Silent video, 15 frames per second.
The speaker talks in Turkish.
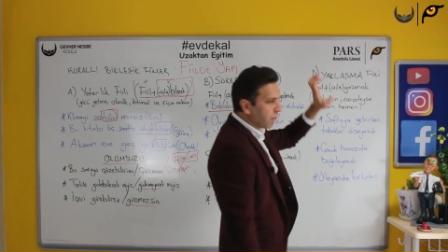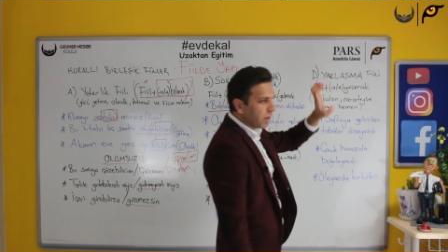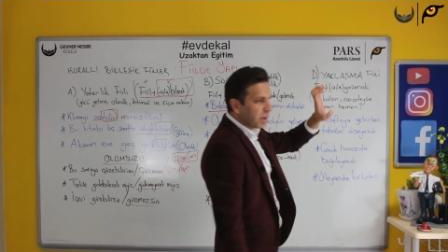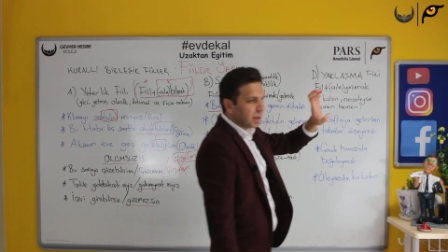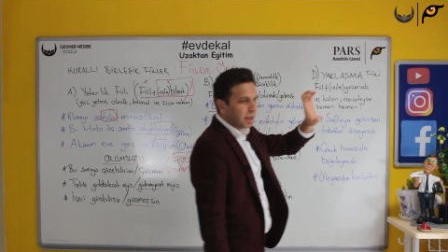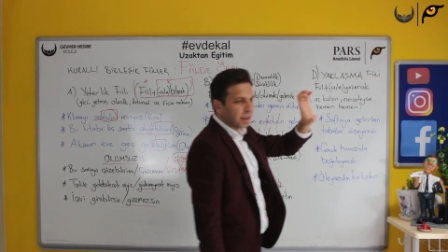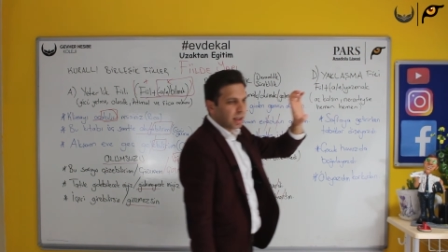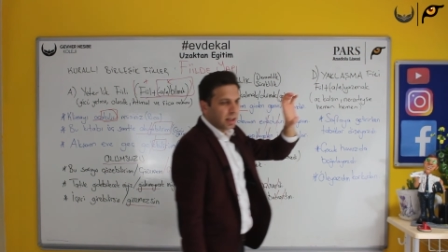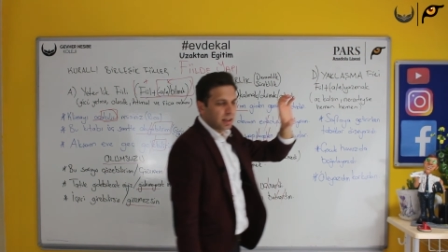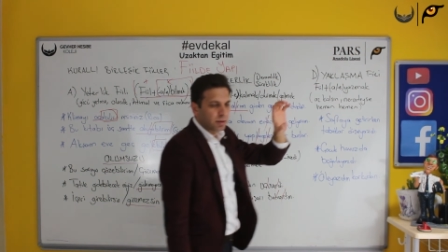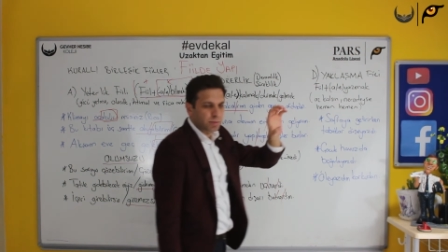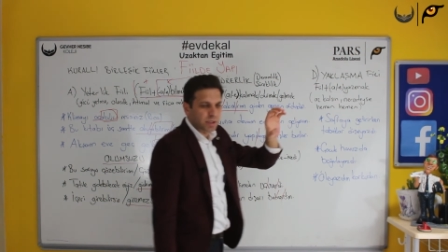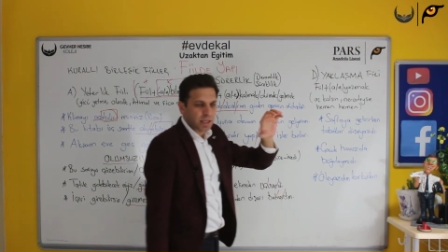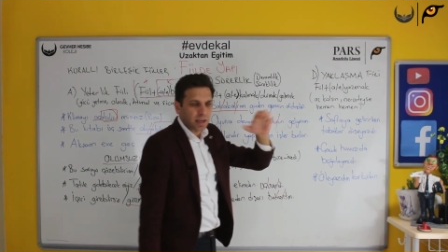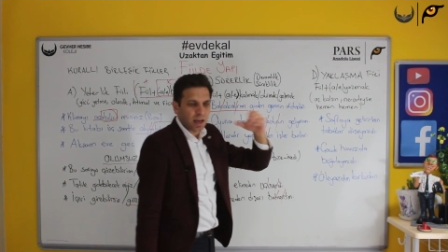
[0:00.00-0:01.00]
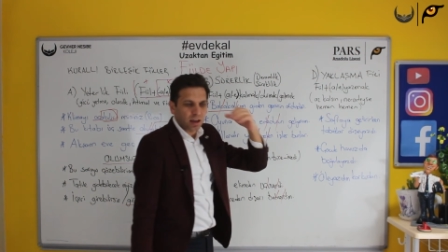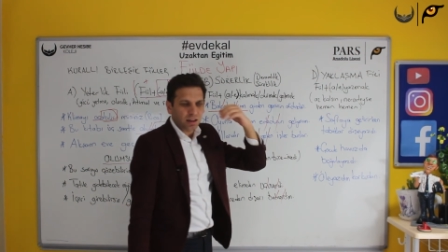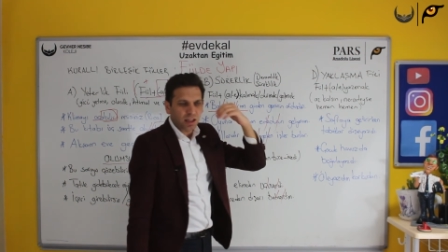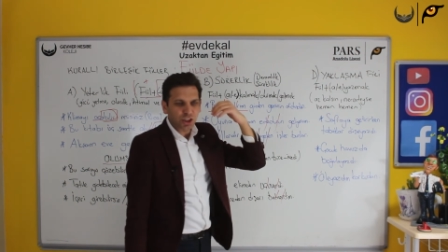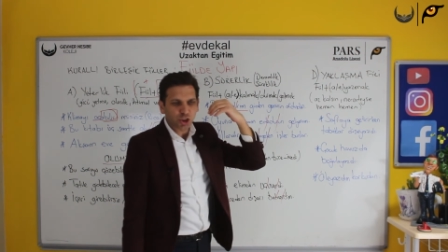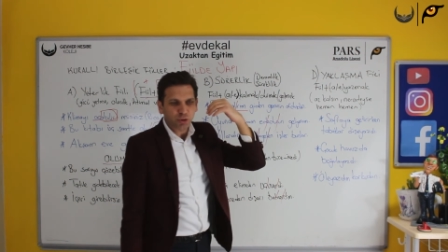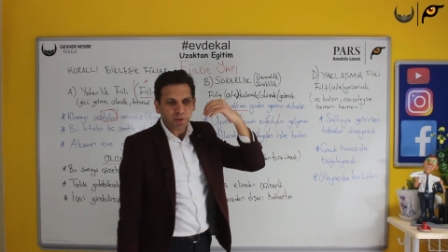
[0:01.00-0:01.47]
fiiline geldiğimizde
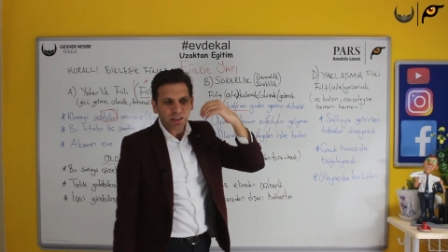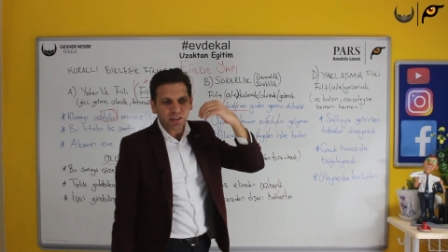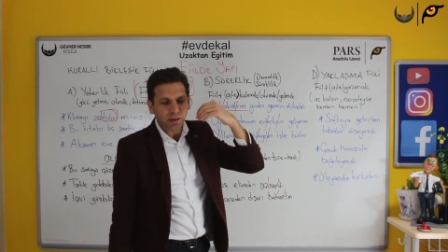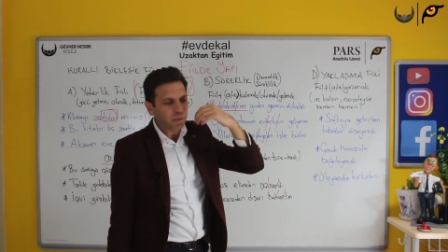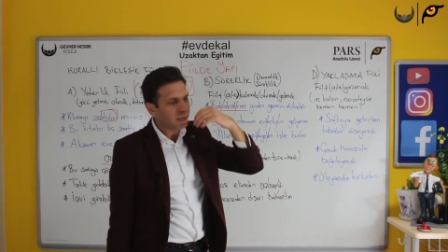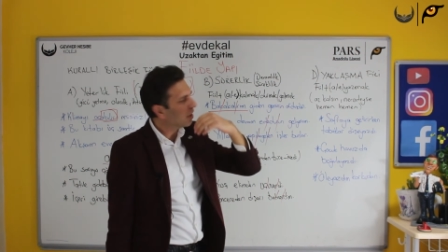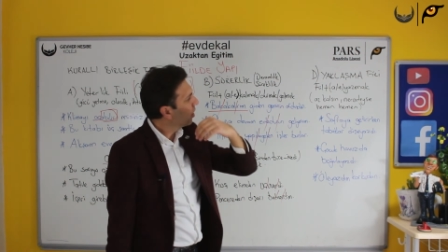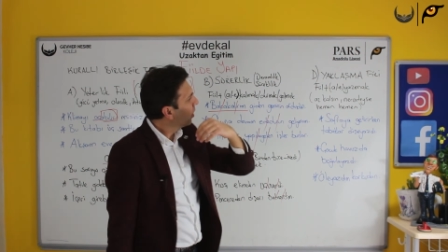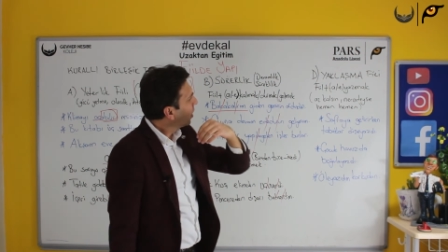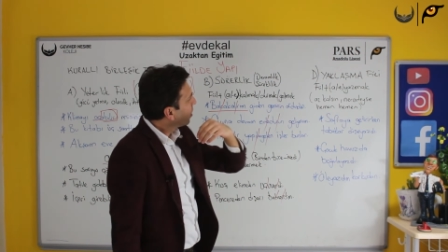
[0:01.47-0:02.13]
yaklaşmak demek